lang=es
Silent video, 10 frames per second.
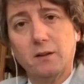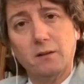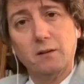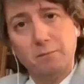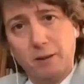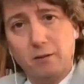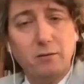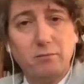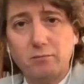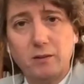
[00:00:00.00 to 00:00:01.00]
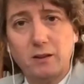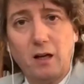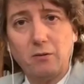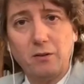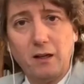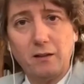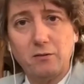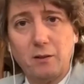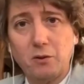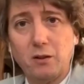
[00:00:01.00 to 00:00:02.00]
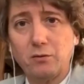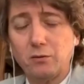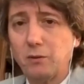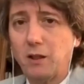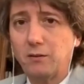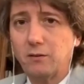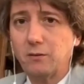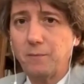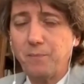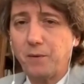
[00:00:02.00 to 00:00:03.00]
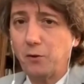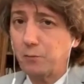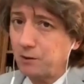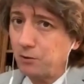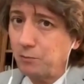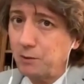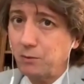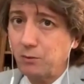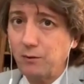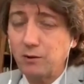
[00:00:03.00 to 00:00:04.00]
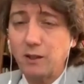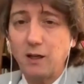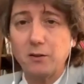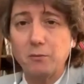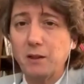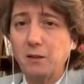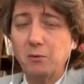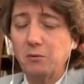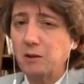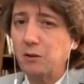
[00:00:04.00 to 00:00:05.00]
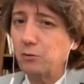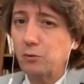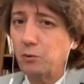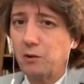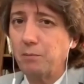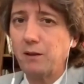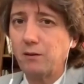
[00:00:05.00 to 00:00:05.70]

Pero es algo que no estamos acostumbrados, ¿no? Nos pasó lo mismo cuando el salario mínimo no tuvo un impacto